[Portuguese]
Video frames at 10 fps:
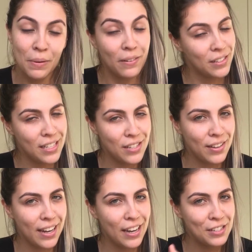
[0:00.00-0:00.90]
Então pra
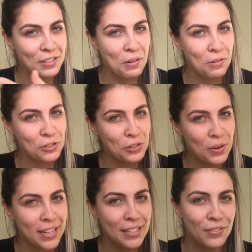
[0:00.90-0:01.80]
vocês verem, é só
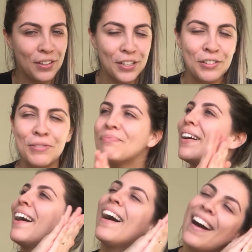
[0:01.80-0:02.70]
continuar esse vídeo.